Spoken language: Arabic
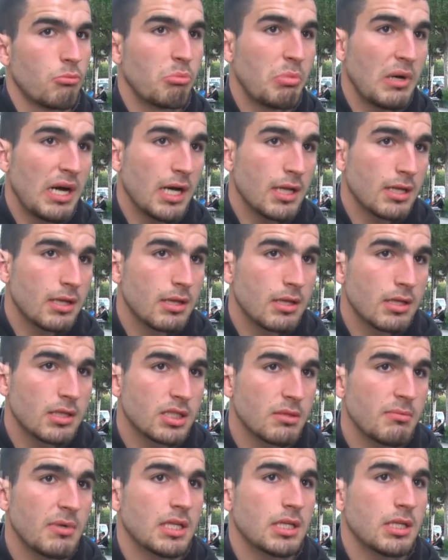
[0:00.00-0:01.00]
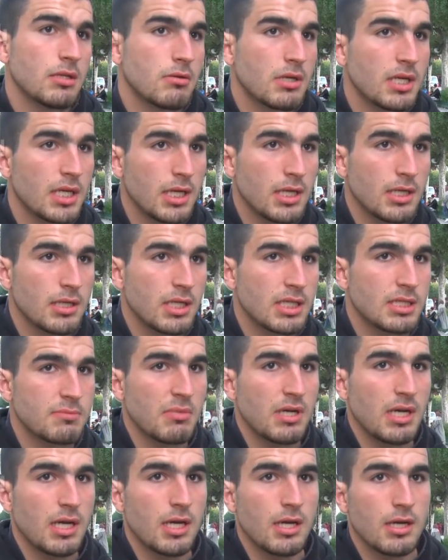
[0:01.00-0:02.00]
من بعد جمعتين اخرين
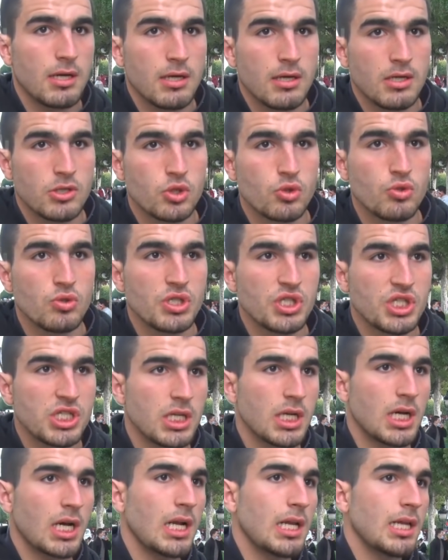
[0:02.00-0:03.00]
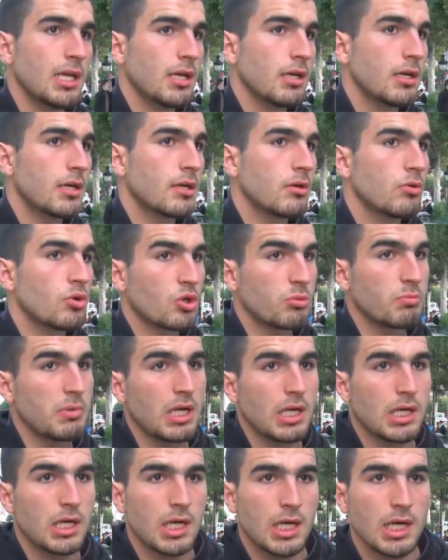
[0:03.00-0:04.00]
نسمع شكون جاي قال لي رد
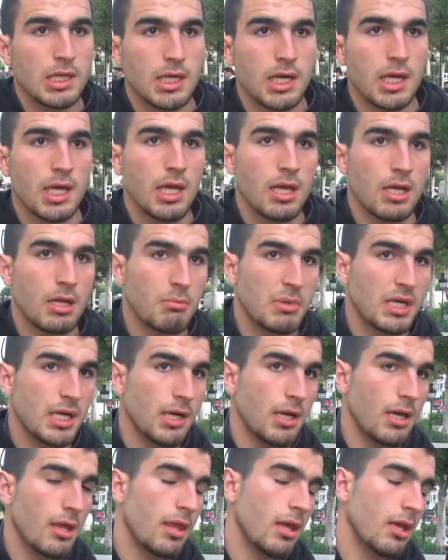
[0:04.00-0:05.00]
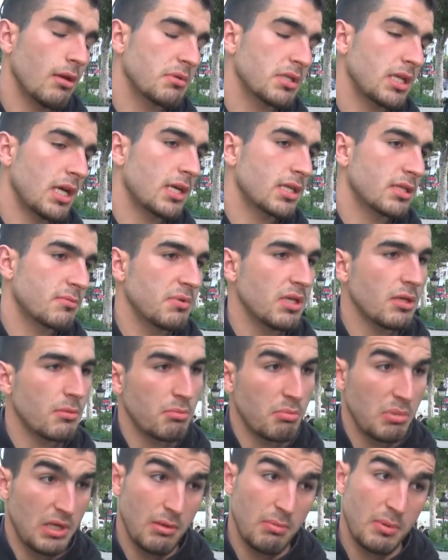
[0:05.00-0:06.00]
بالك على خاطر هي المراه هذه باش تعرس بيك
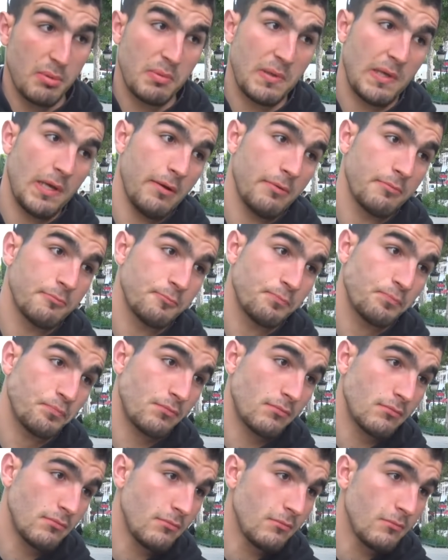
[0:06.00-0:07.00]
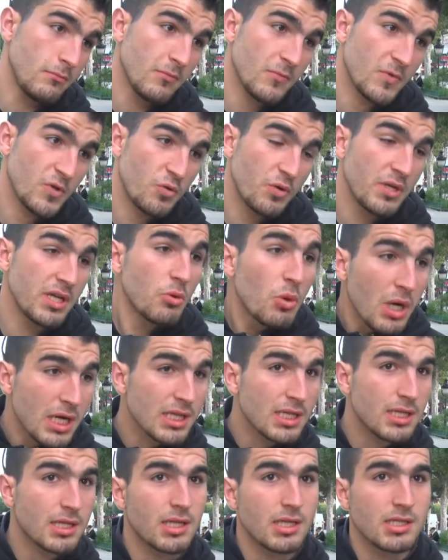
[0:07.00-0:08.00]
بلي بابي وانا
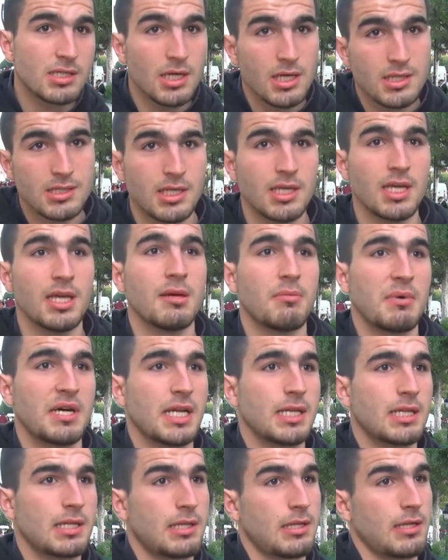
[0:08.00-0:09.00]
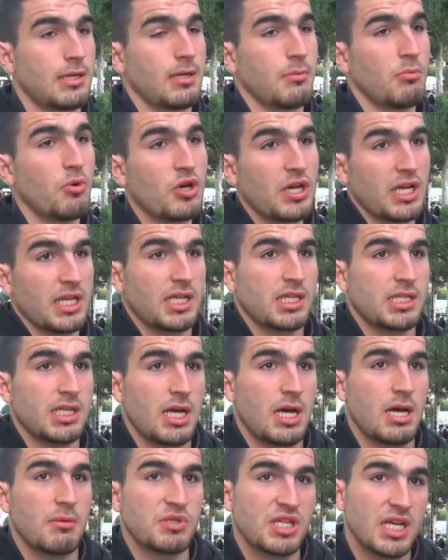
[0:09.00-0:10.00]
وقت ديجا سي معناتها مخي
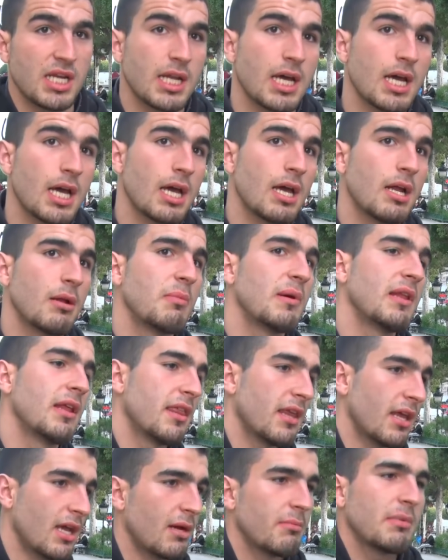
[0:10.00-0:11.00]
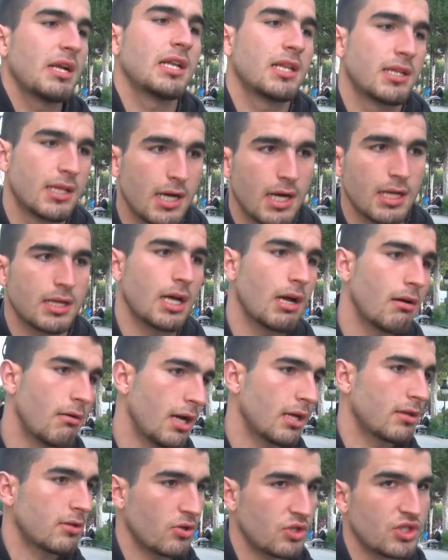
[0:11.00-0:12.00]
ديجا مشينا البلديه عملت داتا
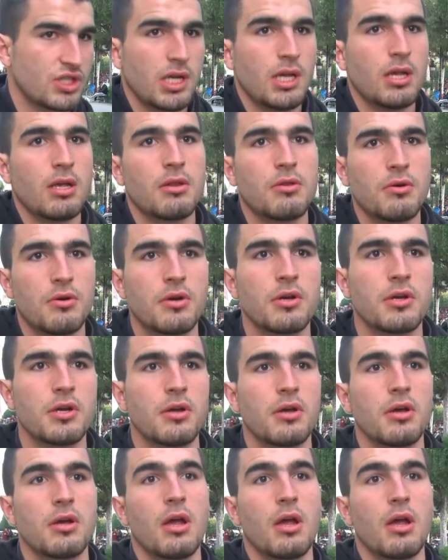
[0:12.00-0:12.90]
واحد كل شيء دونك